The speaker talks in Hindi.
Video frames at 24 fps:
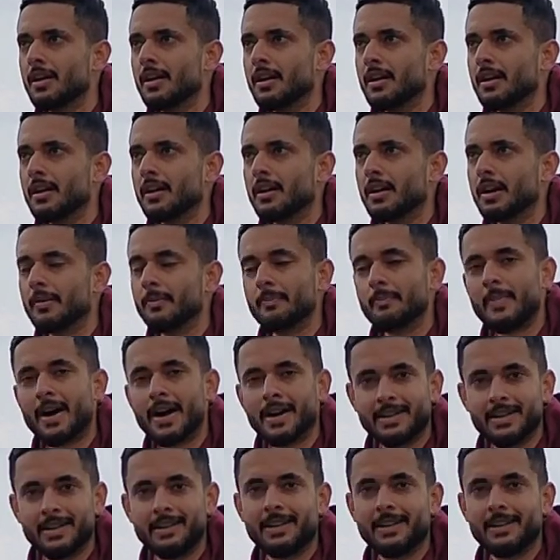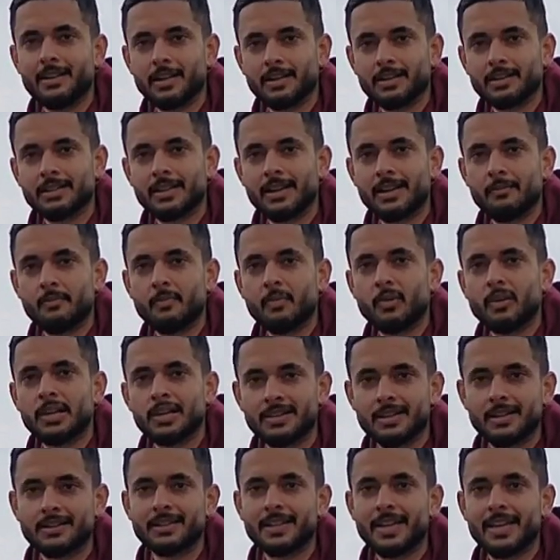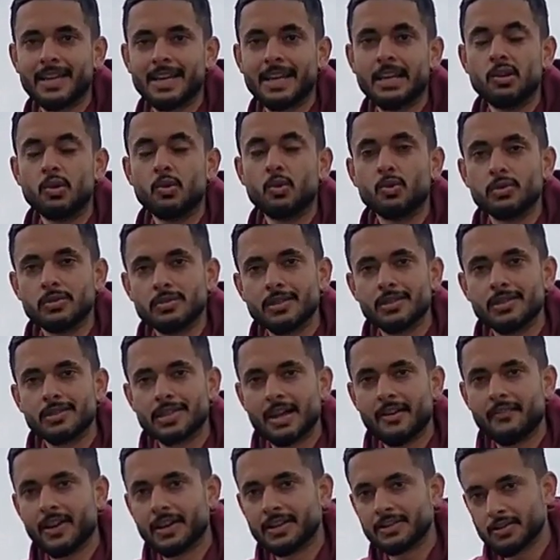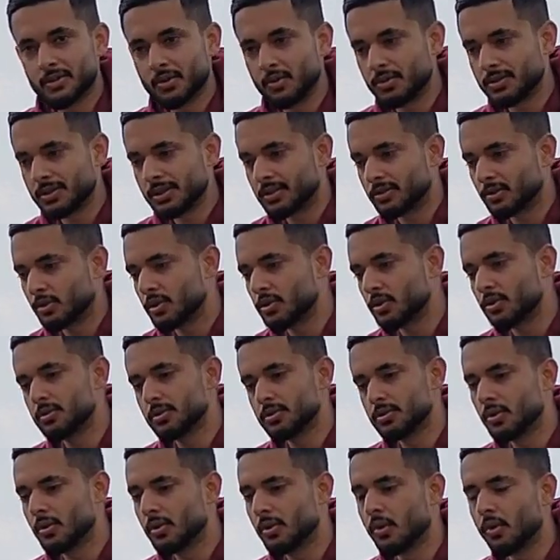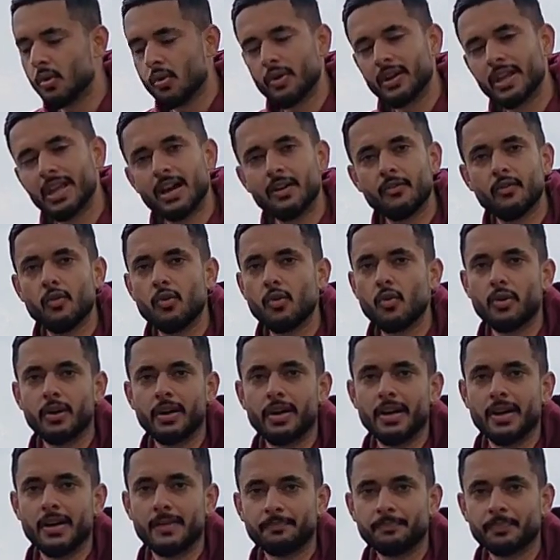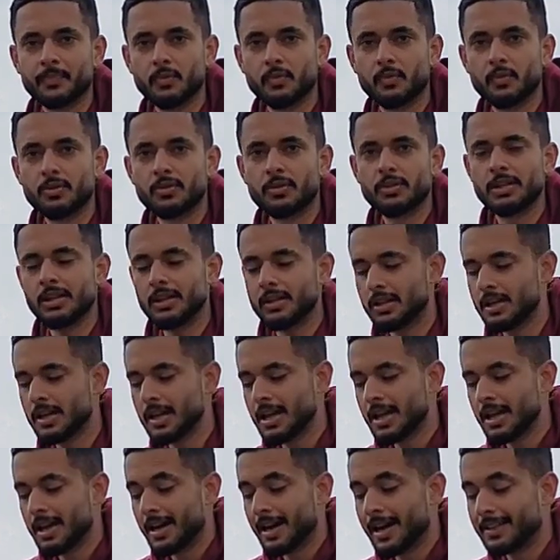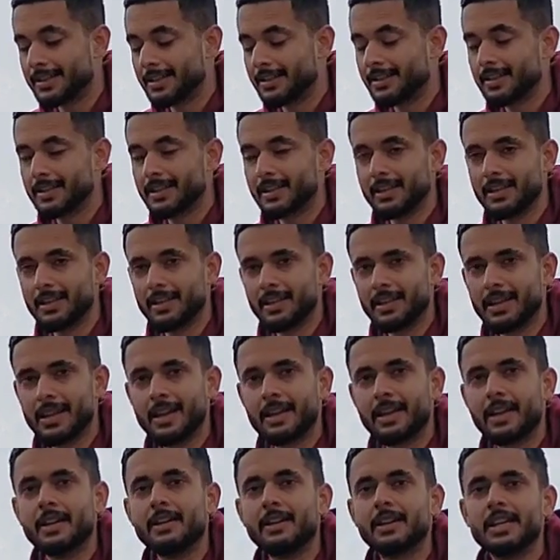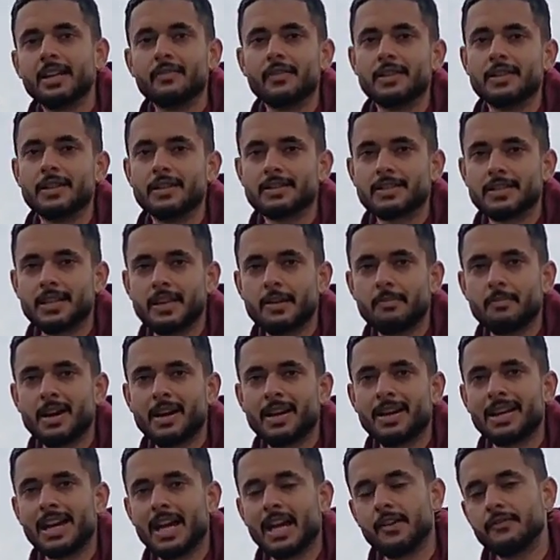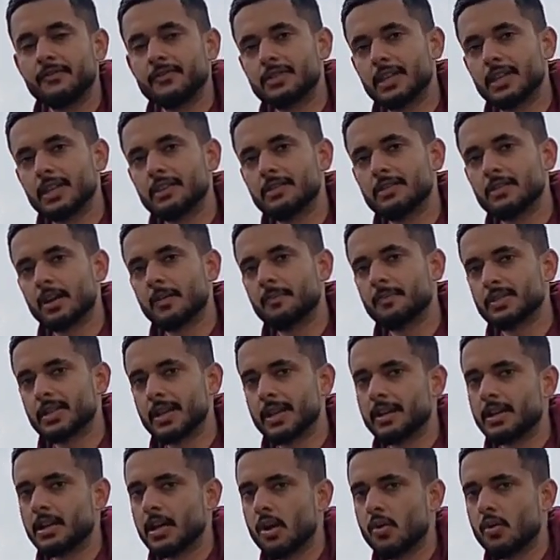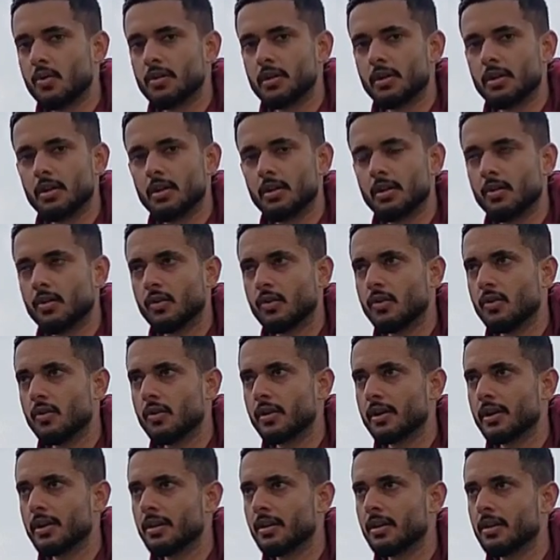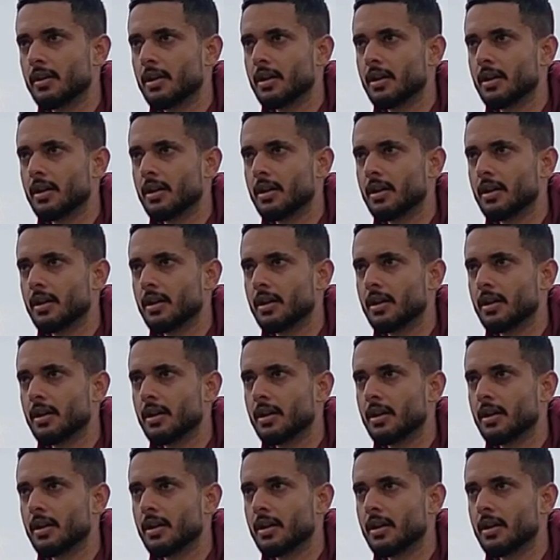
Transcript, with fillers: अब मायने नहीं रखता बोला जाता है कि लूज़र्स हैव एक्सक्यूजर्स तो जो हो गया वो हो गया उसकी आई थिंक कि एक किट की वजह से माई लाइफ चेंज अपसाइड डाउन और